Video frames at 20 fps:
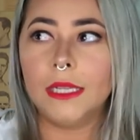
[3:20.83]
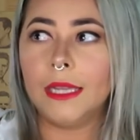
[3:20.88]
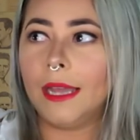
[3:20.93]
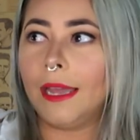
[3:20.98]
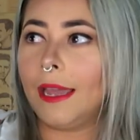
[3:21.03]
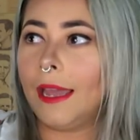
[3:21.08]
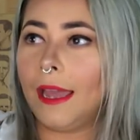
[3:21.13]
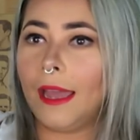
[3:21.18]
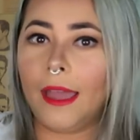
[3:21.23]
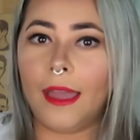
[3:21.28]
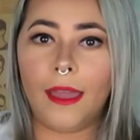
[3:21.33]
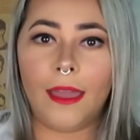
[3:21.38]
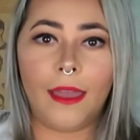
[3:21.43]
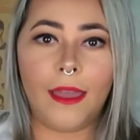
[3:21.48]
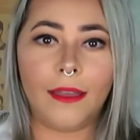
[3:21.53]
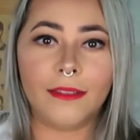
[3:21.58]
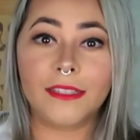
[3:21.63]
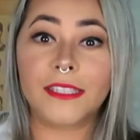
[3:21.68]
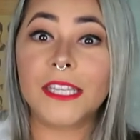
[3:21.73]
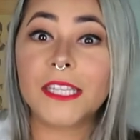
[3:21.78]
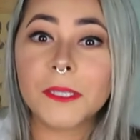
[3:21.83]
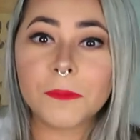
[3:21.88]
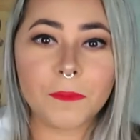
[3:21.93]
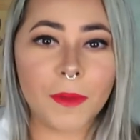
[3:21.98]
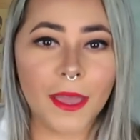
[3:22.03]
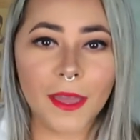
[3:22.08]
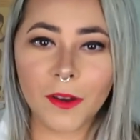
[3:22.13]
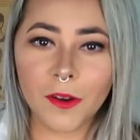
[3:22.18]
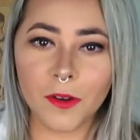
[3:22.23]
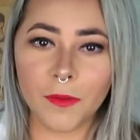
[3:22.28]
é,
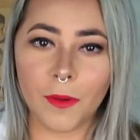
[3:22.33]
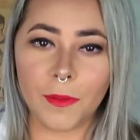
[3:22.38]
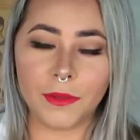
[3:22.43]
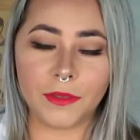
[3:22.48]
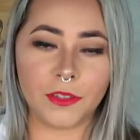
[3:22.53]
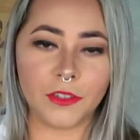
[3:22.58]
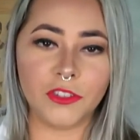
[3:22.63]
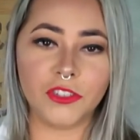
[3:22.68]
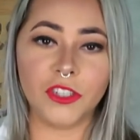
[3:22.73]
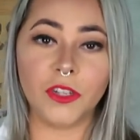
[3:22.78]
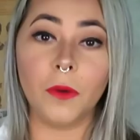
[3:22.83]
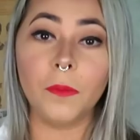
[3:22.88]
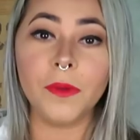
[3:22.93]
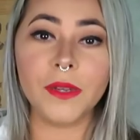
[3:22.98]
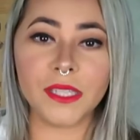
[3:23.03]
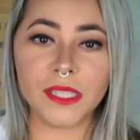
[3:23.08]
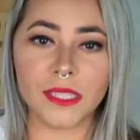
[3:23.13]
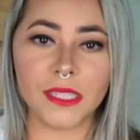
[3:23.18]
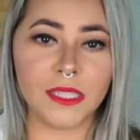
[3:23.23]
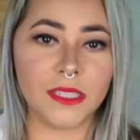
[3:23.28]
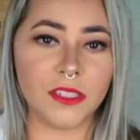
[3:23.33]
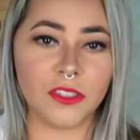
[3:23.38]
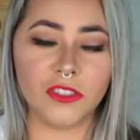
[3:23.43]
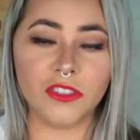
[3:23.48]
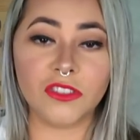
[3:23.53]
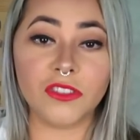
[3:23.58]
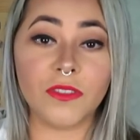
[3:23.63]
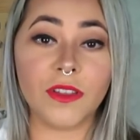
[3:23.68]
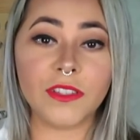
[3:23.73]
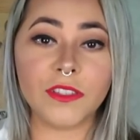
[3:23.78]
desespero no momento, que a gente não precisa. Se a gente
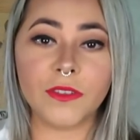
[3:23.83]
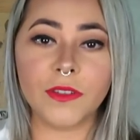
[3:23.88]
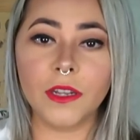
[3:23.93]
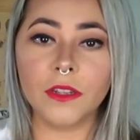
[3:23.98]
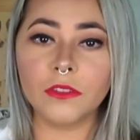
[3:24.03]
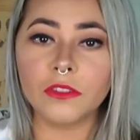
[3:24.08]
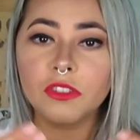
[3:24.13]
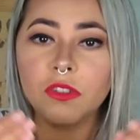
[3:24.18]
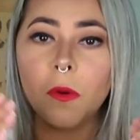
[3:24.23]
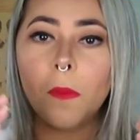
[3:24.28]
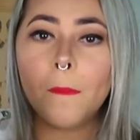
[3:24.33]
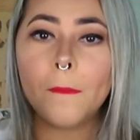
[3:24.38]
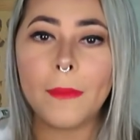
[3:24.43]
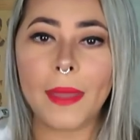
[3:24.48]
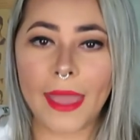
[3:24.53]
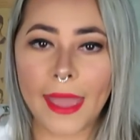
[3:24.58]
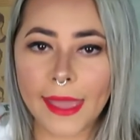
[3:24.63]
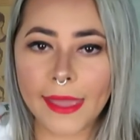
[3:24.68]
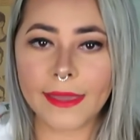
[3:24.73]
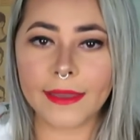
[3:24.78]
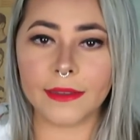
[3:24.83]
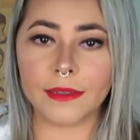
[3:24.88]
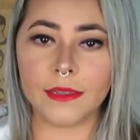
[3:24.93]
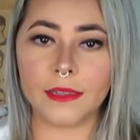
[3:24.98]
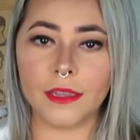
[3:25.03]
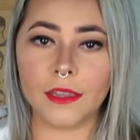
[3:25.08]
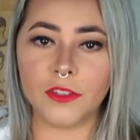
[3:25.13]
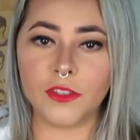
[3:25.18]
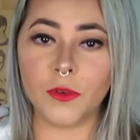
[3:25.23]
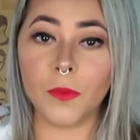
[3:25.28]
estivesse falando de um meia
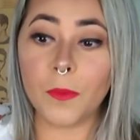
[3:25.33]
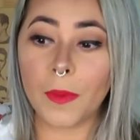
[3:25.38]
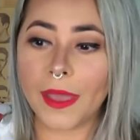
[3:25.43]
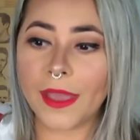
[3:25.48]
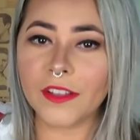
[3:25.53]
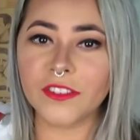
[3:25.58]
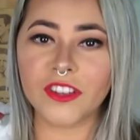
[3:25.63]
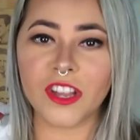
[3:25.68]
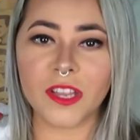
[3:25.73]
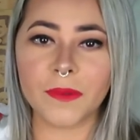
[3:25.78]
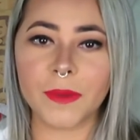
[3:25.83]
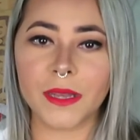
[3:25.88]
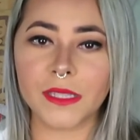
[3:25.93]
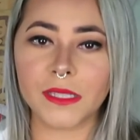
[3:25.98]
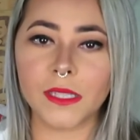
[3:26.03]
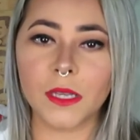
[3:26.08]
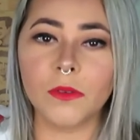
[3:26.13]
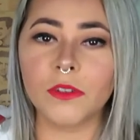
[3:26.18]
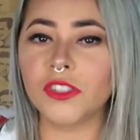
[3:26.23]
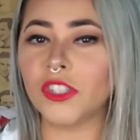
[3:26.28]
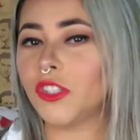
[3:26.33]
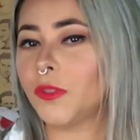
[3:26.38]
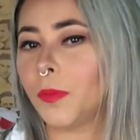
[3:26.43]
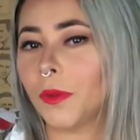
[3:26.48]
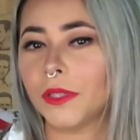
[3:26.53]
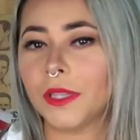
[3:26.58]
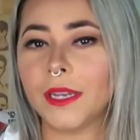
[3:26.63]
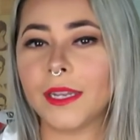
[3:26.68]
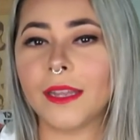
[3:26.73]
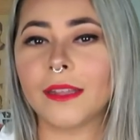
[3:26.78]
aqui, de um meia de armação, a gente
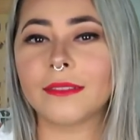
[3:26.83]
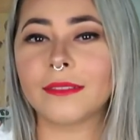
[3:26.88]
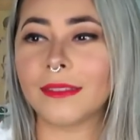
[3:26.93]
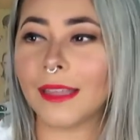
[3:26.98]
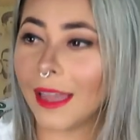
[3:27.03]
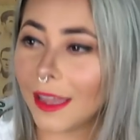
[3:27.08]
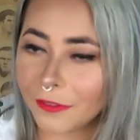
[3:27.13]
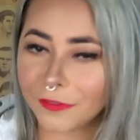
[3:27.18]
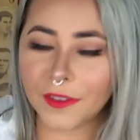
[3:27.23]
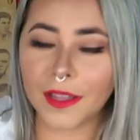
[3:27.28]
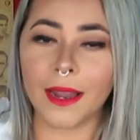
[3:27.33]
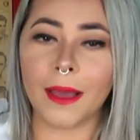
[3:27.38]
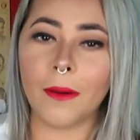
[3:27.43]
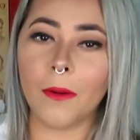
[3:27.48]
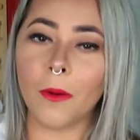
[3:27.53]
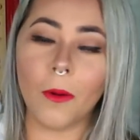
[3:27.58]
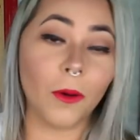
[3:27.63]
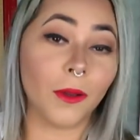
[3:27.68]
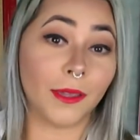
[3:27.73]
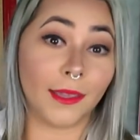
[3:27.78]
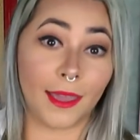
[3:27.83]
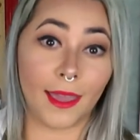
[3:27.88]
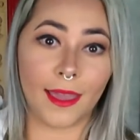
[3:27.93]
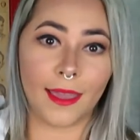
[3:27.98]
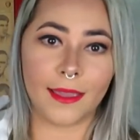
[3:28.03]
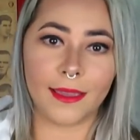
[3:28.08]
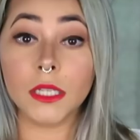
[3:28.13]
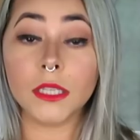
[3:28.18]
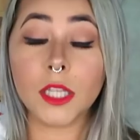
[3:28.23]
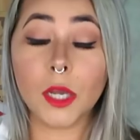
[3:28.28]
poderia até falar, oh,
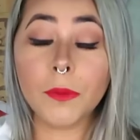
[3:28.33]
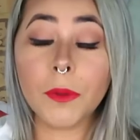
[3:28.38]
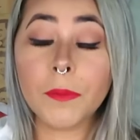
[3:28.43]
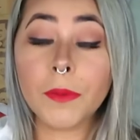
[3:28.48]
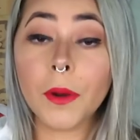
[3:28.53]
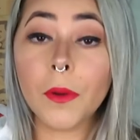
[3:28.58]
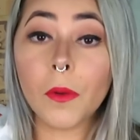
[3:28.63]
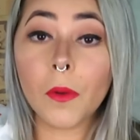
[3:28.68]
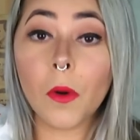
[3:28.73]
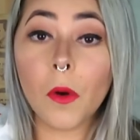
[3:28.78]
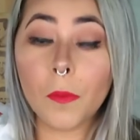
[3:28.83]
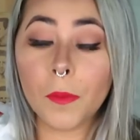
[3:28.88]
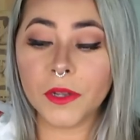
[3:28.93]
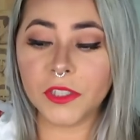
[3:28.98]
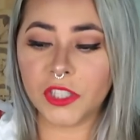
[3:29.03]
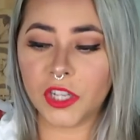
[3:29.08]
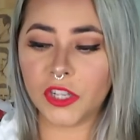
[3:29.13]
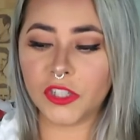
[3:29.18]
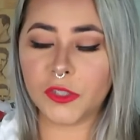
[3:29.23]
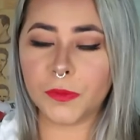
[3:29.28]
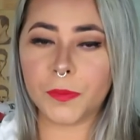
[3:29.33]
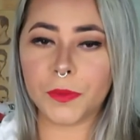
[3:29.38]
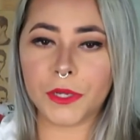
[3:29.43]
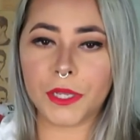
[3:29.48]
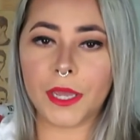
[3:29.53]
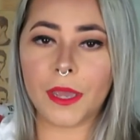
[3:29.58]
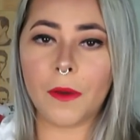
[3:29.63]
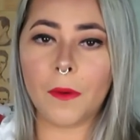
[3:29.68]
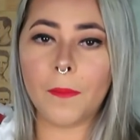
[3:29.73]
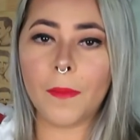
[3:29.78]
ok. Então me preocupa, gente,
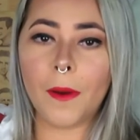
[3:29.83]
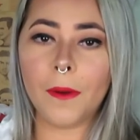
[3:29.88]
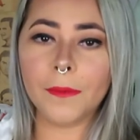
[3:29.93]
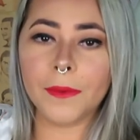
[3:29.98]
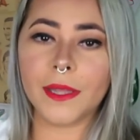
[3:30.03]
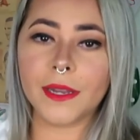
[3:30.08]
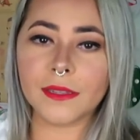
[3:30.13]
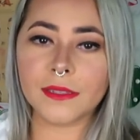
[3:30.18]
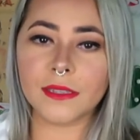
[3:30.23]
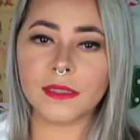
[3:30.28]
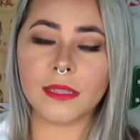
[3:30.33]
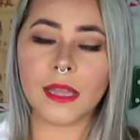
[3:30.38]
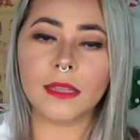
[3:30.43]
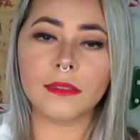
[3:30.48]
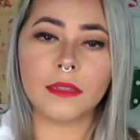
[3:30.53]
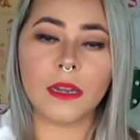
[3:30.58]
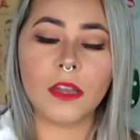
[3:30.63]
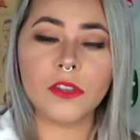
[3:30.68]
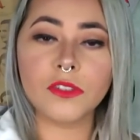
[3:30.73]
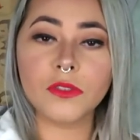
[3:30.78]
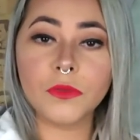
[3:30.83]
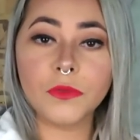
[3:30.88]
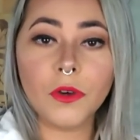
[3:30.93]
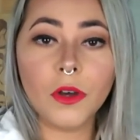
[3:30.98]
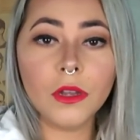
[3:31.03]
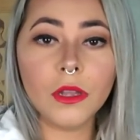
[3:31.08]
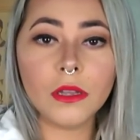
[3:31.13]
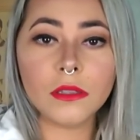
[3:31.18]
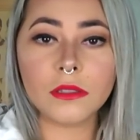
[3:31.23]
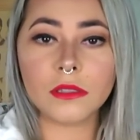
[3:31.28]
porque o Palmeiras está atrás de um
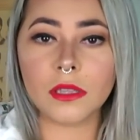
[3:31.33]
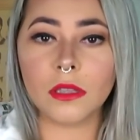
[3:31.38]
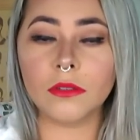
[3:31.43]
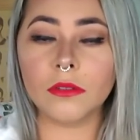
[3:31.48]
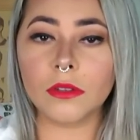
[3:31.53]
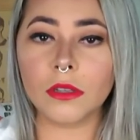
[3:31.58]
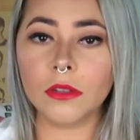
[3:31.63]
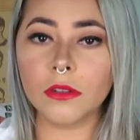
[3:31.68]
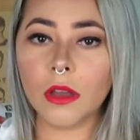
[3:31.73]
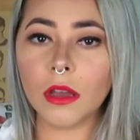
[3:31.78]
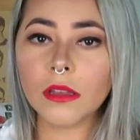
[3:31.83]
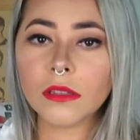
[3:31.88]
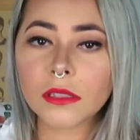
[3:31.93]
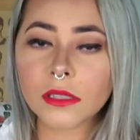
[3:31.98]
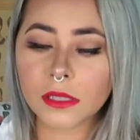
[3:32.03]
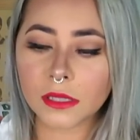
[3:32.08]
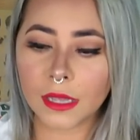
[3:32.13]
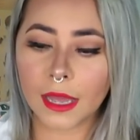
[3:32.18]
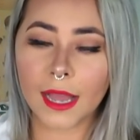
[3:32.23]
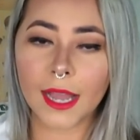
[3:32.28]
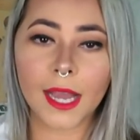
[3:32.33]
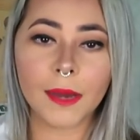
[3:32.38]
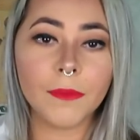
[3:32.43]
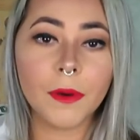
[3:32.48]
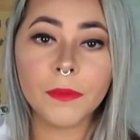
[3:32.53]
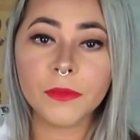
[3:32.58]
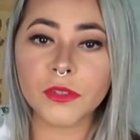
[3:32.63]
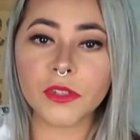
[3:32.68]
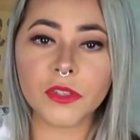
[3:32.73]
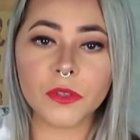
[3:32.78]
volante, sendo que nós
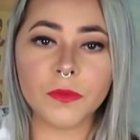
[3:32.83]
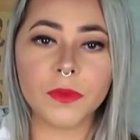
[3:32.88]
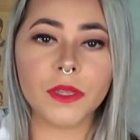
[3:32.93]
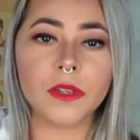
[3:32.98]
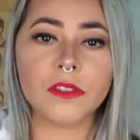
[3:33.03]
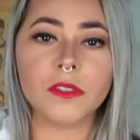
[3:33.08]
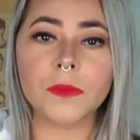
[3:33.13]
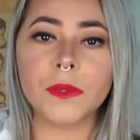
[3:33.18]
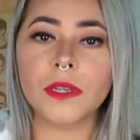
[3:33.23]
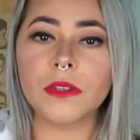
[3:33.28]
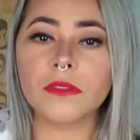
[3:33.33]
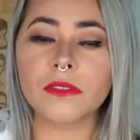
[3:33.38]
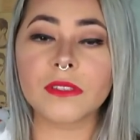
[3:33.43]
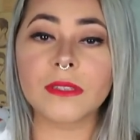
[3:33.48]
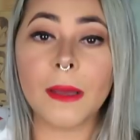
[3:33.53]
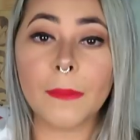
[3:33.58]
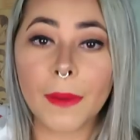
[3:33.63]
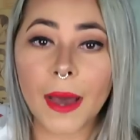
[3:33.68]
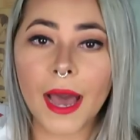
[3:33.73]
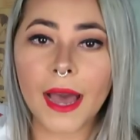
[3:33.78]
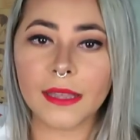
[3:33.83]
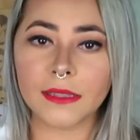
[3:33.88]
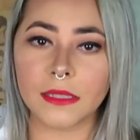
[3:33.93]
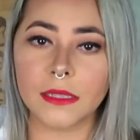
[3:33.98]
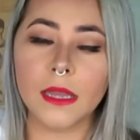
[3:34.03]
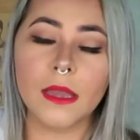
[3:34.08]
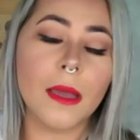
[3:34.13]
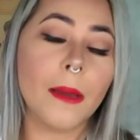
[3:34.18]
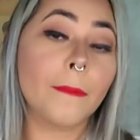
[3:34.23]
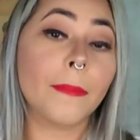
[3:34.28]
Acabamos de subir os meninos da base.